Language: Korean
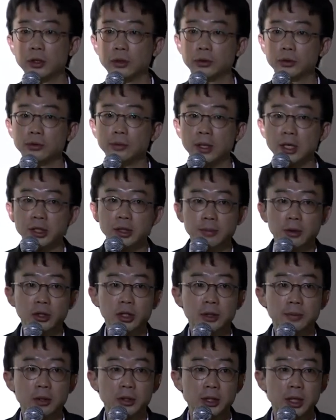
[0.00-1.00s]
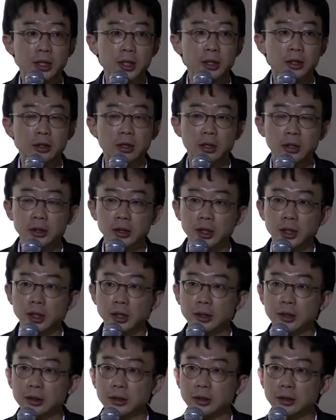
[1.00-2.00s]
그럼 규모가 이제 몇십억짜리 그런
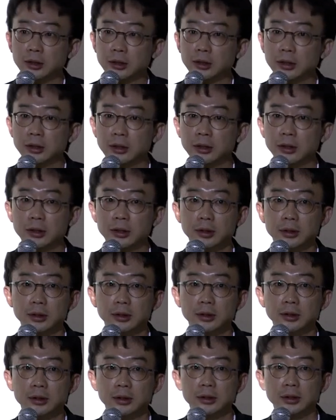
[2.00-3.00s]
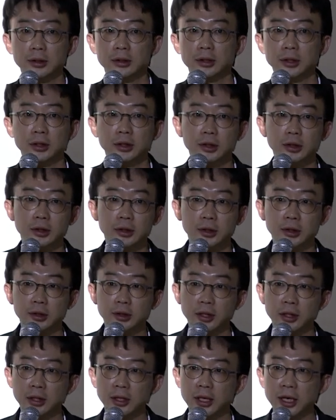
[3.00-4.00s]
이제 그 이,
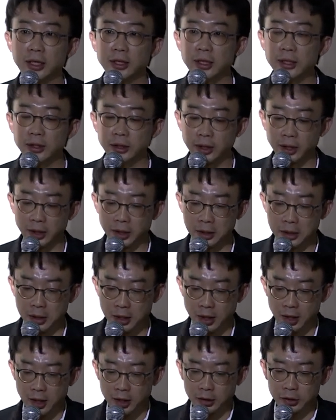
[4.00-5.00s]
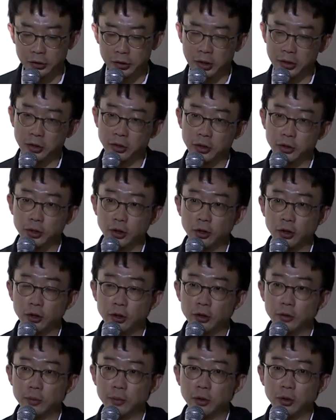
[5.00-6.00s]
딜을 해야 되는데 그
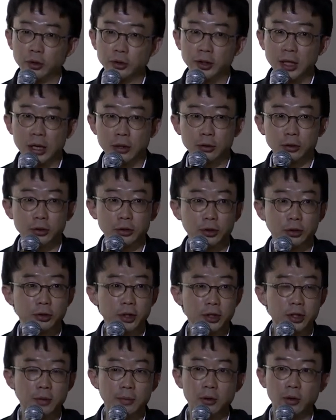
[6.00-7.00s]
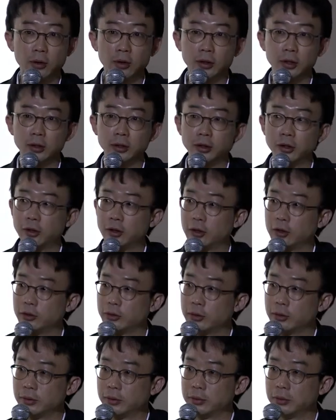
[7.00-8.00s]
과정에서 뭐 따로 뒤에서 뭘
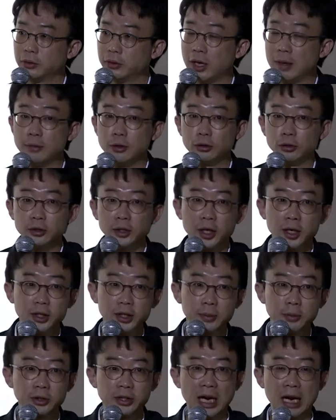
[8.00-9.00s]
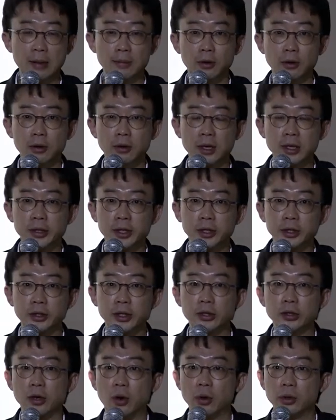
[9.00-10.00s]
어, 뭐 뇌물을 준다든지 뭐 잘 보이려고
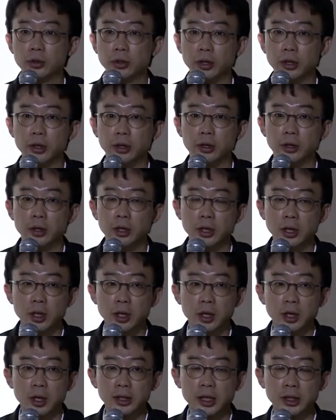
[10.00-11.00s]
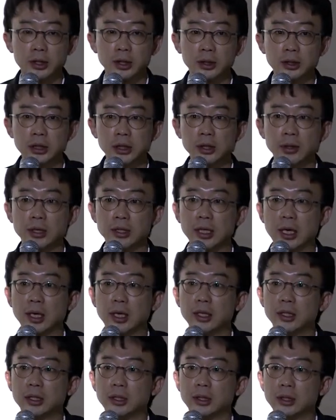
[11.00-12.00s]
한다든지 그런 게 없고요. 사실 큰
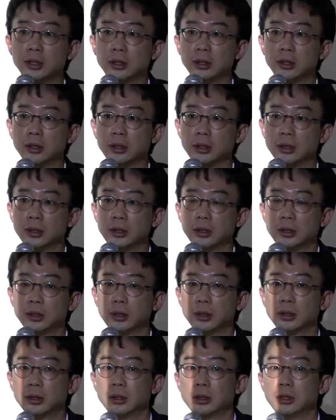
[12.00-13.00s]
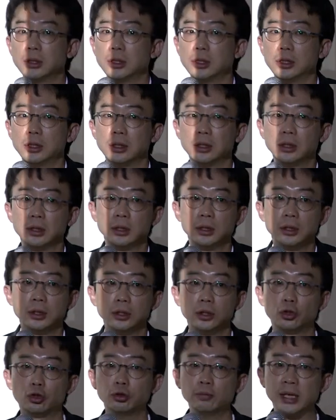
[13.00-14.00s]
회사는 그이
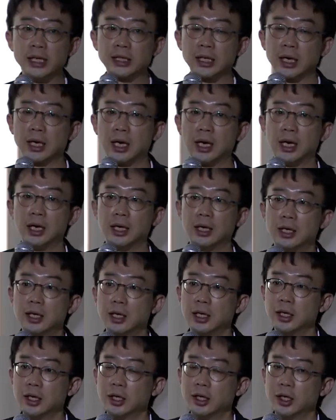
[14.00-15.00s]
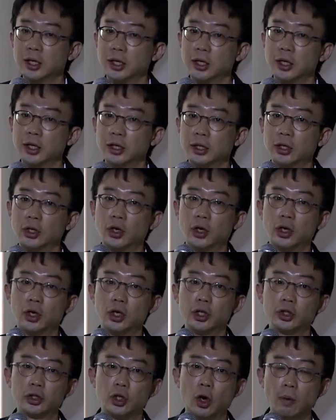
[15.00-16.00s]
이 구매자가
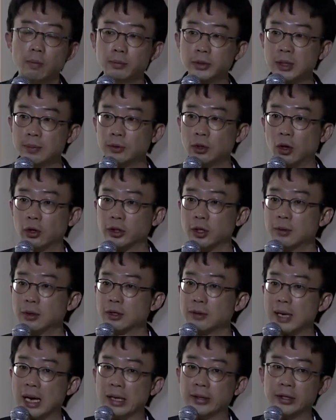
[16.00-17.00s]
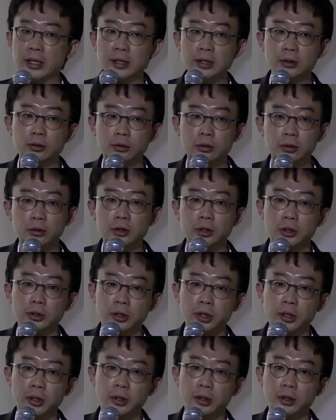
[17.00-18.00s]
점심도 얻어먹으면 안 되는 룰도
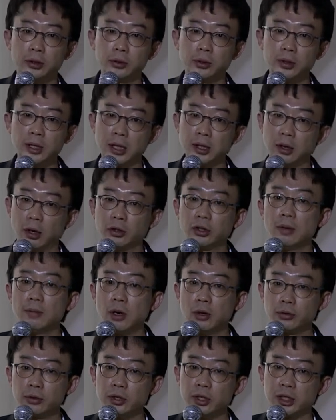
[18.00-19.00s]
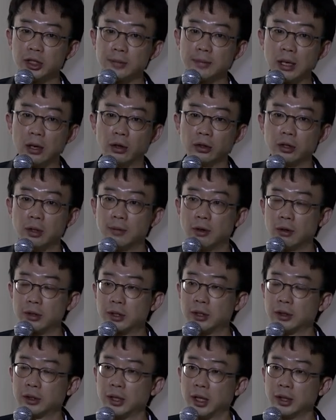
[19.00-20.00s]
있고요. 또는 아니 얻어먹을 수는 있지만
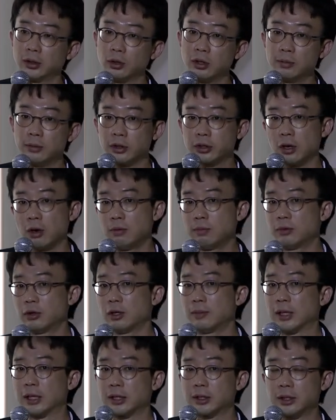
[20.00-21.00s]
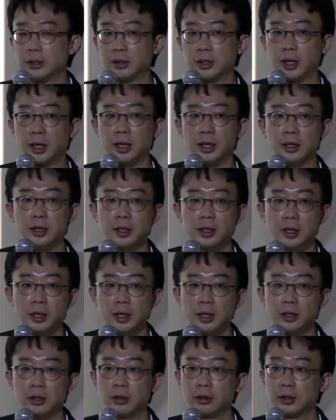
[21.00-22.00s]
얻어먹었을 때 또는 뭐 선물을 받았을 때
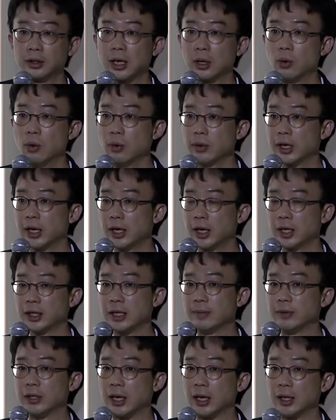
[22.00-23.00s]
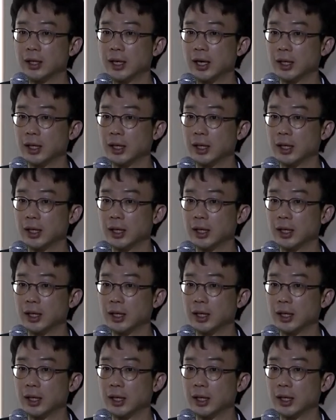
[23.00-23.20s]
그거를 다 공개를 해야 됩니다.